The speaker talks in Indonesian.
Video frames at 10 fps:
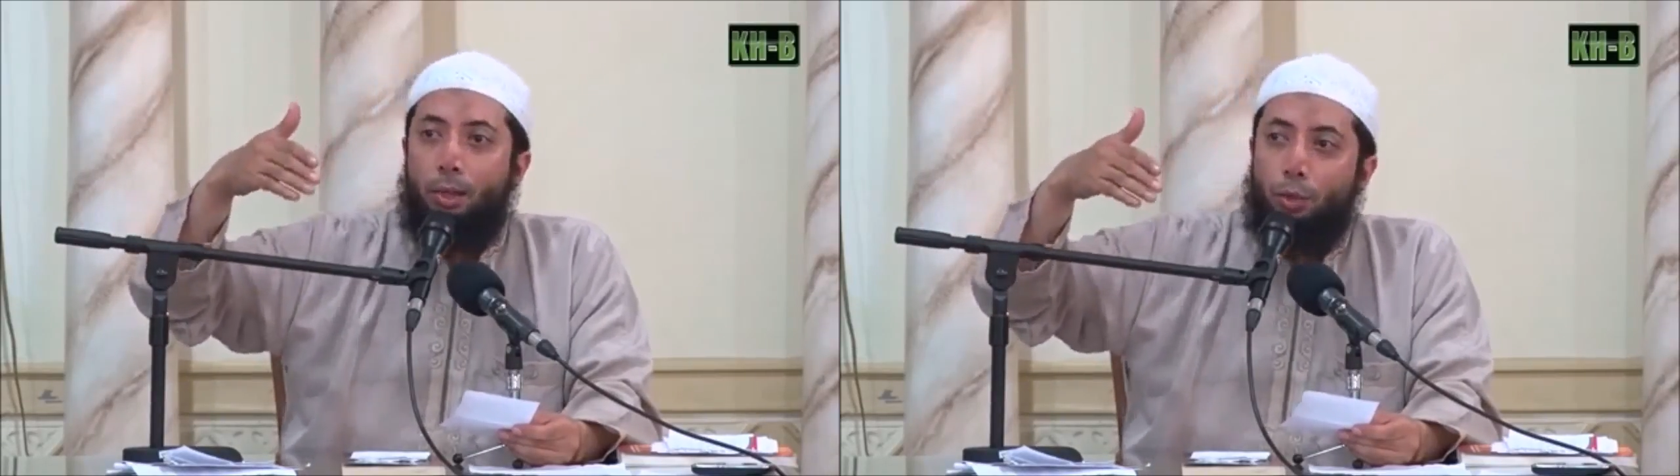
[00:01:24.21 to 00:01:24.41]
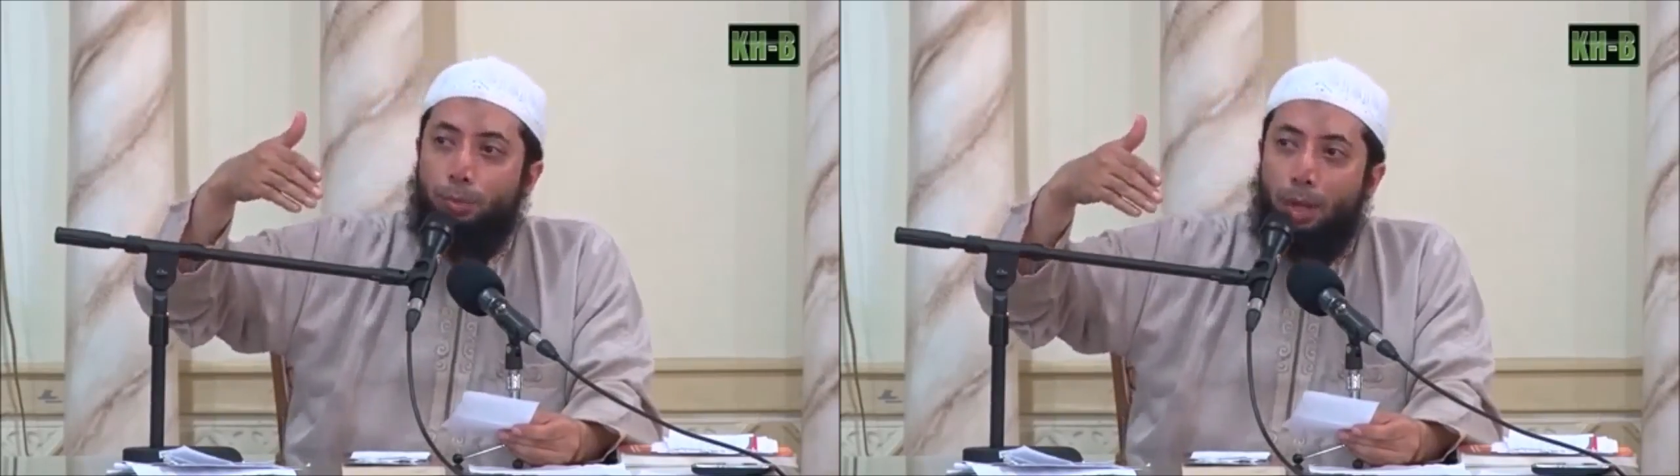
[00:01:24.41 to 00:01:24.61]

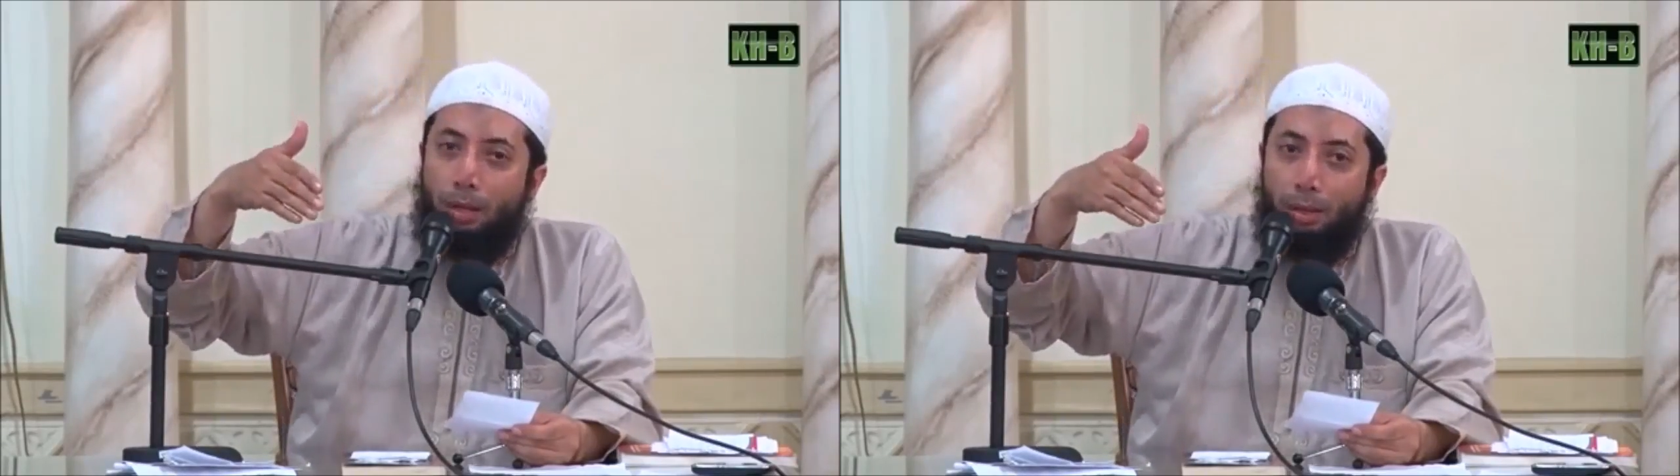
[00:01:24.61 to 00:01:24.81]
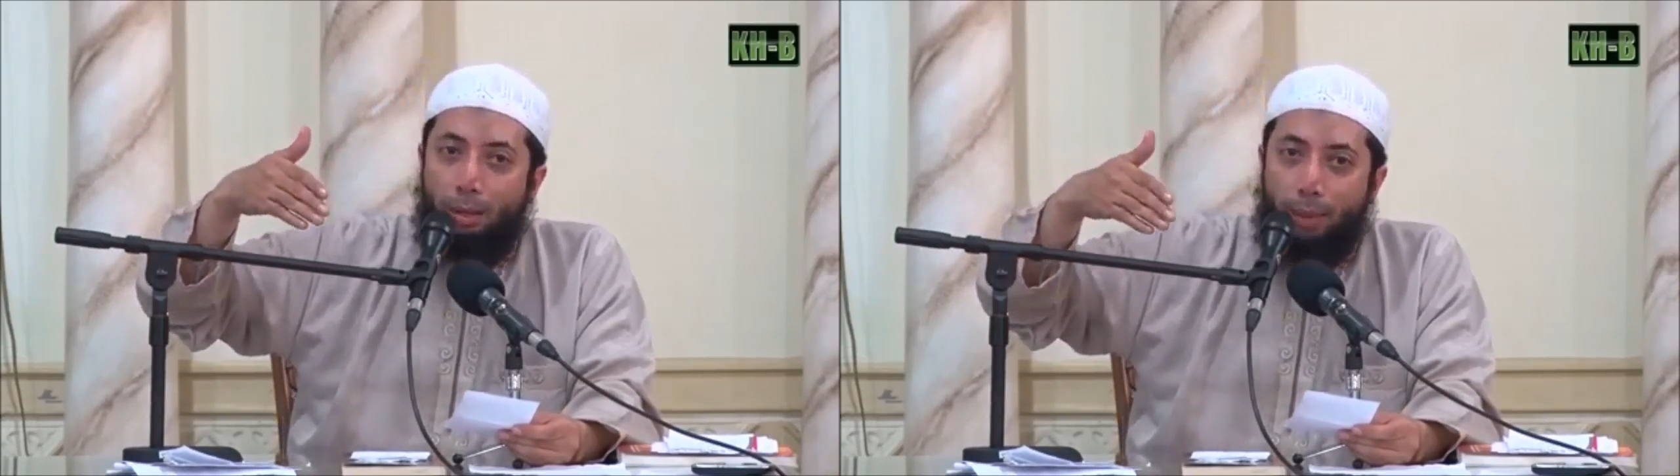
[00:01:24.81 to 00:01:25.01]

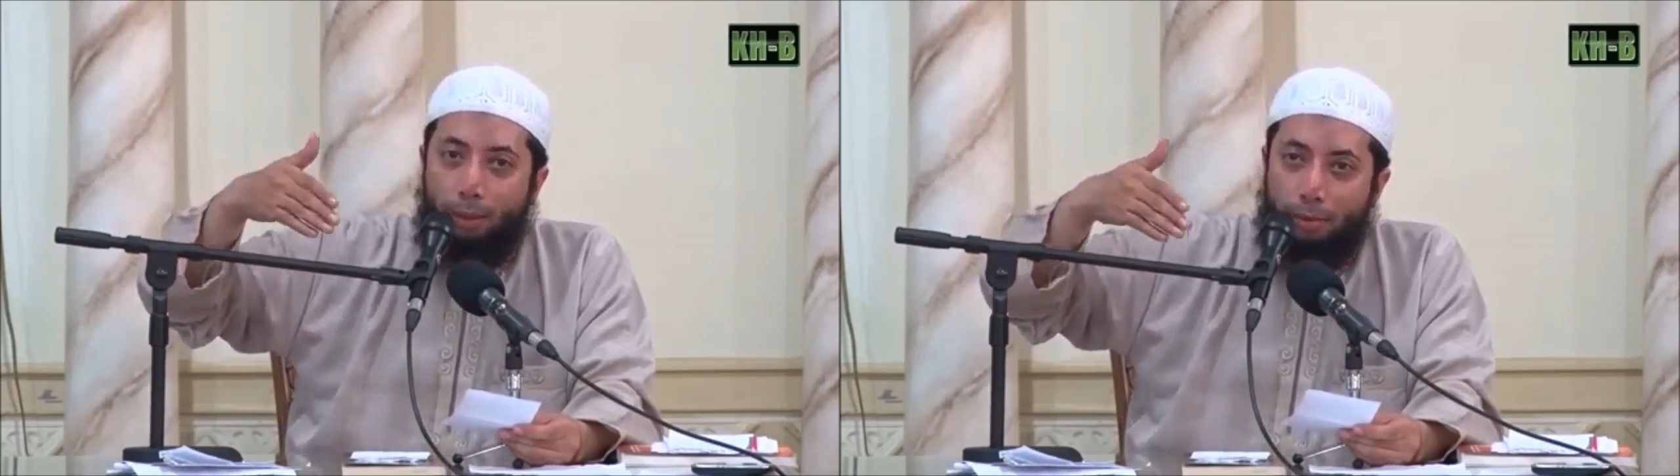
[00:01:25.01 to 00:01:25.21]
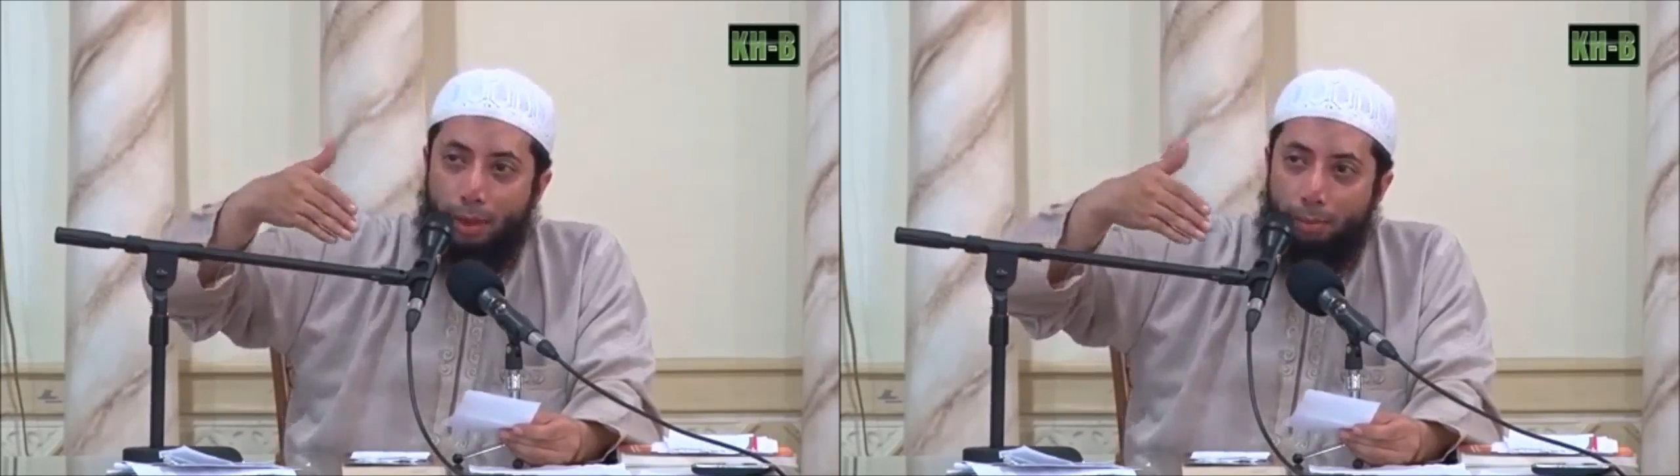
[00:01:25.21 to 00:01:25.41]
Subhanallah
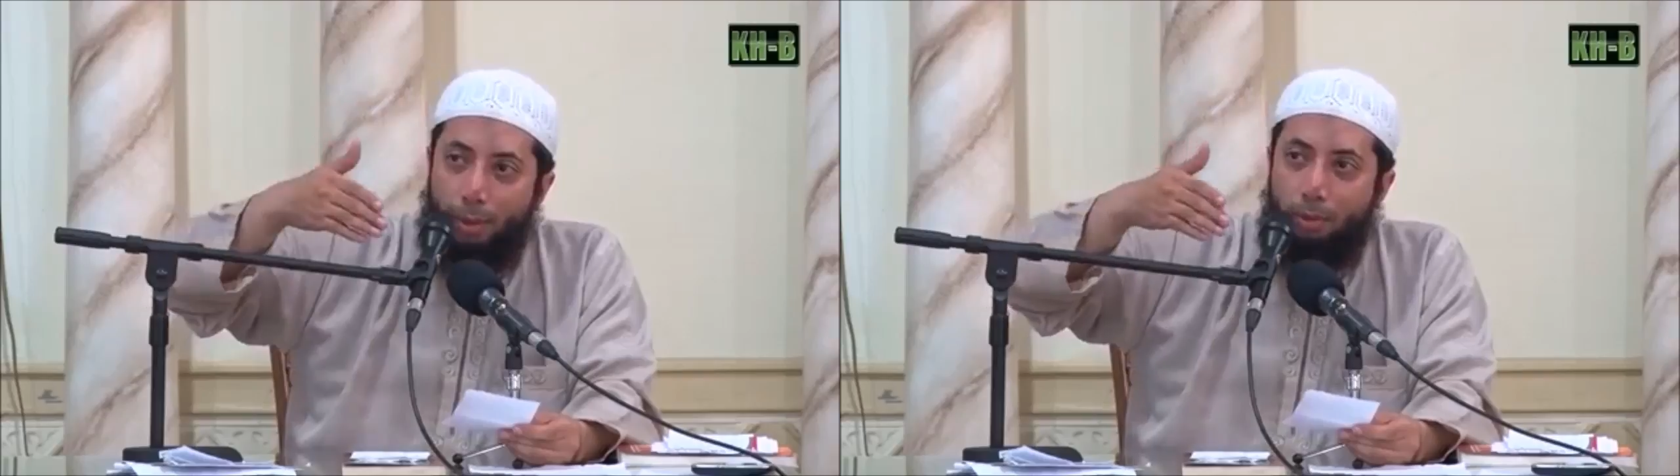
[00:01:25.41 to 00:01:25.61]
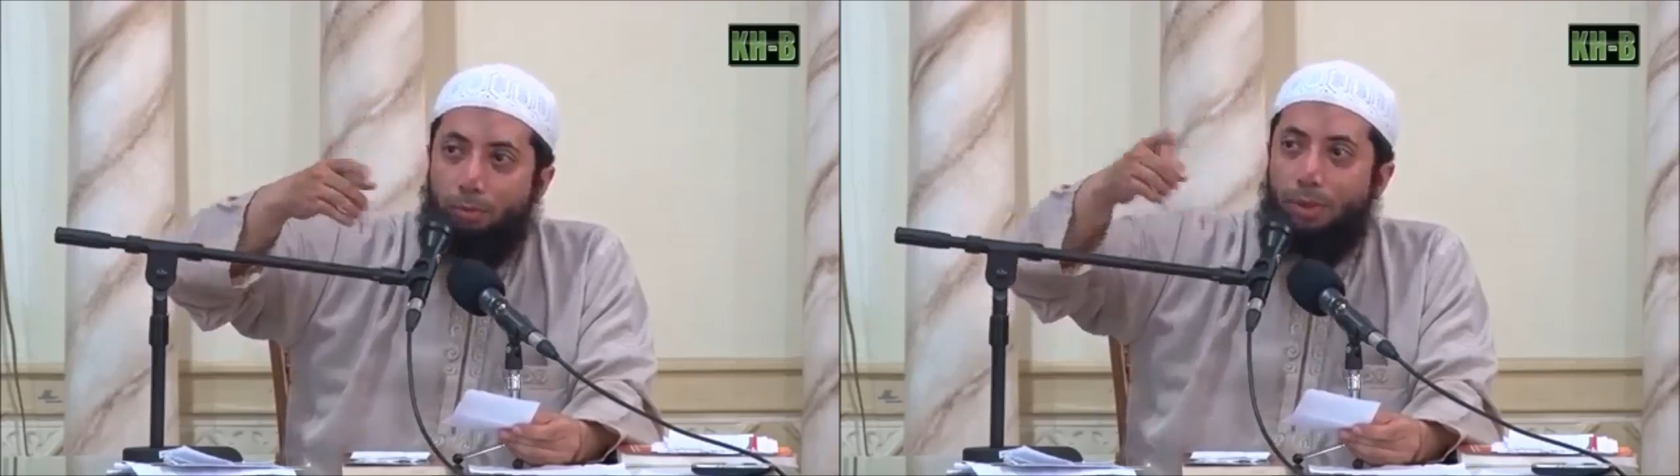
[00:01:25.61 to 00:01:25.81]
begitu saya
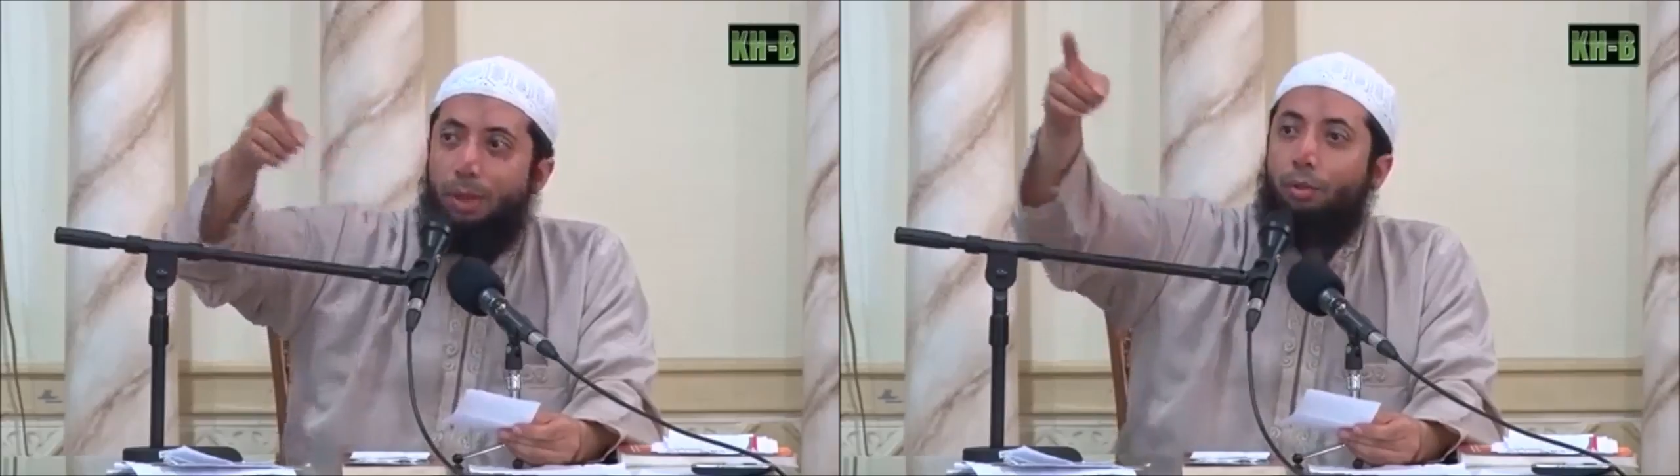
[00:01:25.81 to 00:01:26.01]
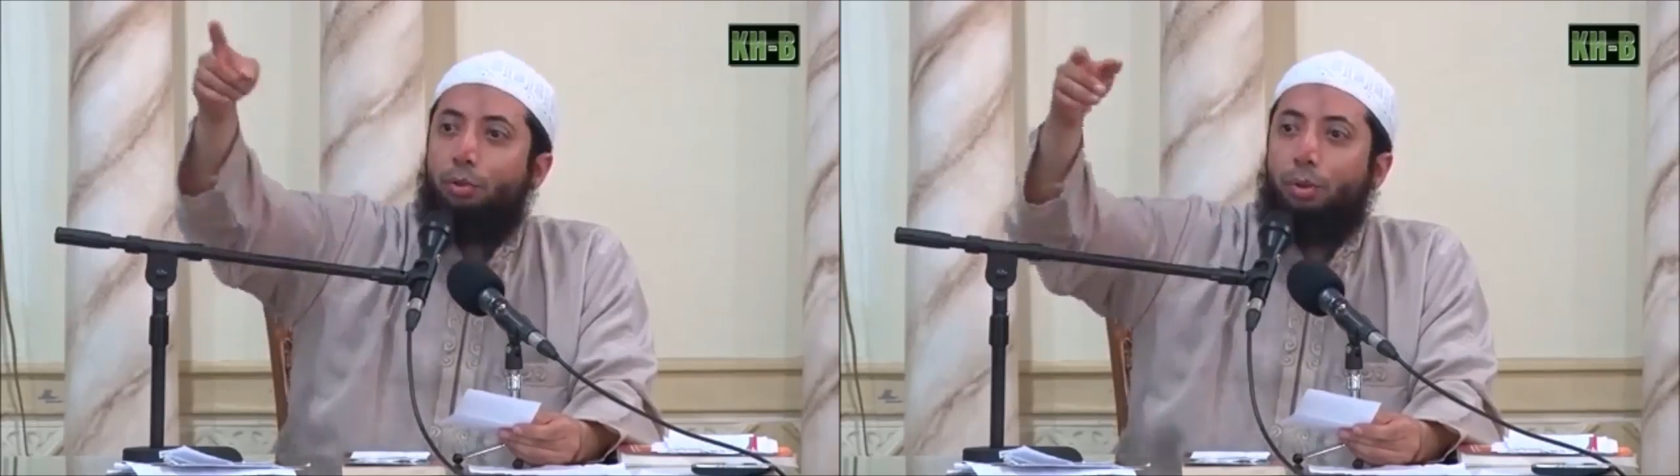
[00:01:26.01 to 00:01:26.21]
masuk
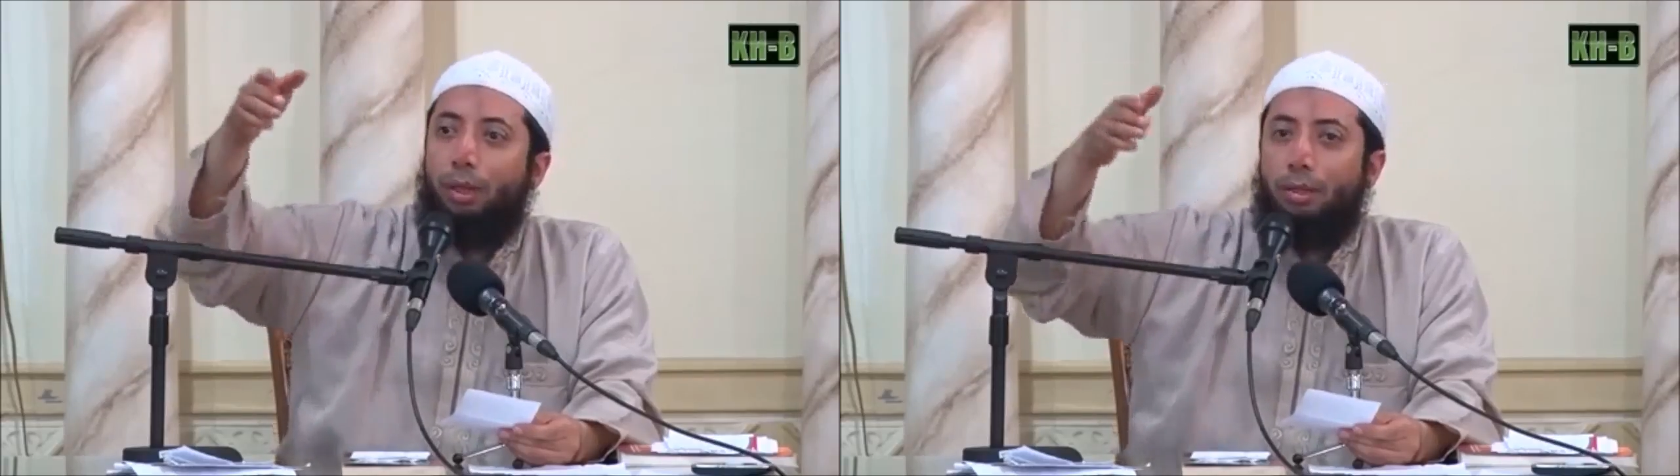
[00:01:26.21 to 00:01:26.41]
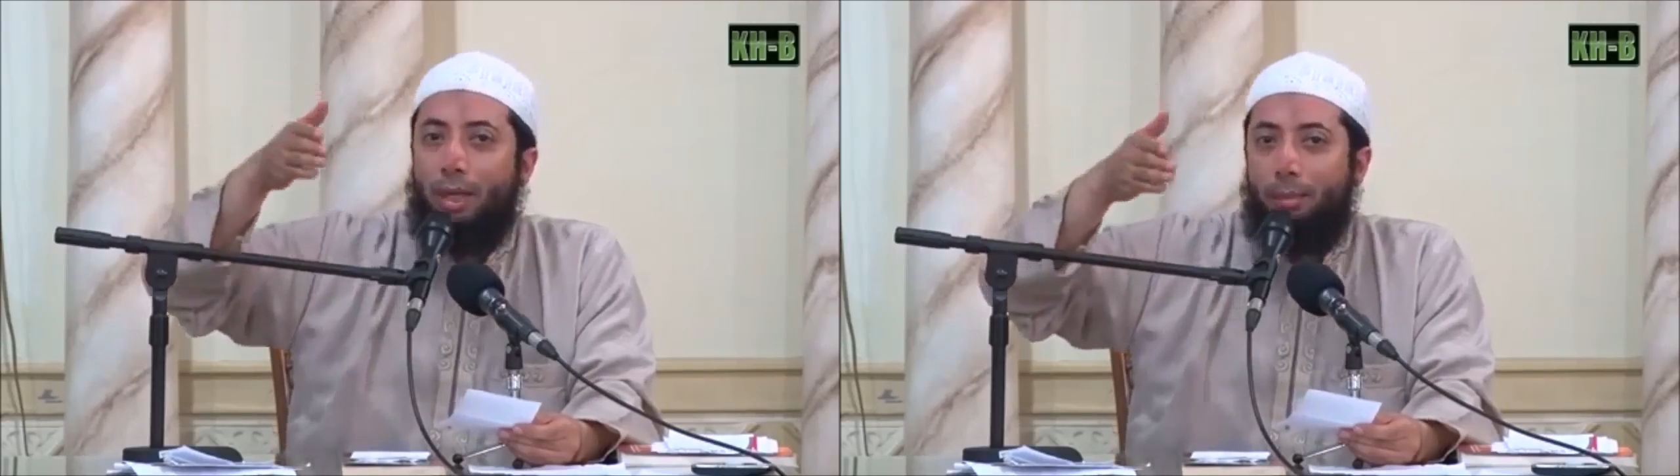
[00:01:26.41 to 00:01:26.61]
mesti ditunjukin.